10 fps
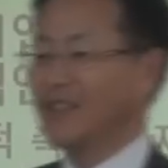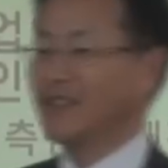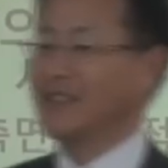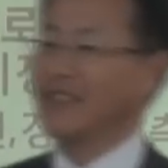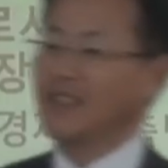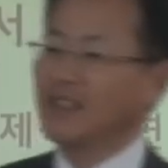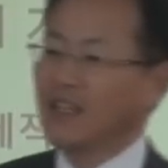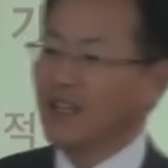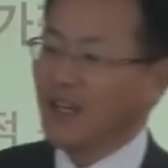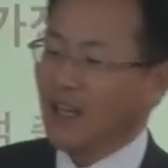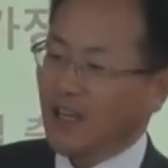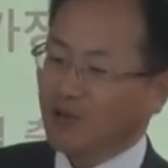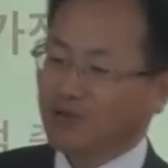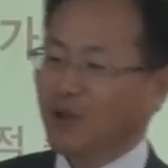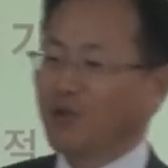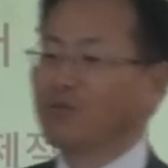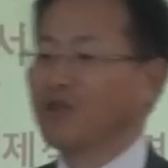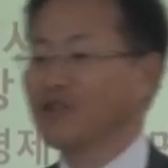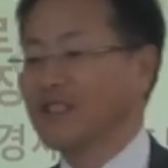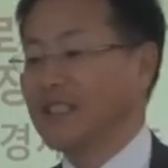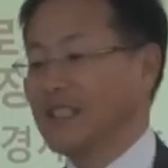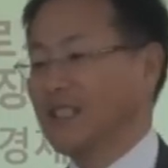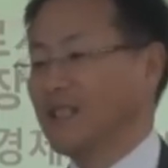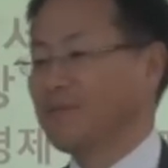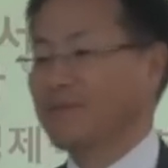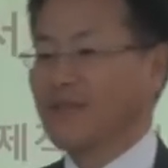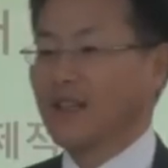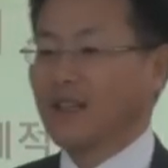얘기했듯이 한국의 공무원들이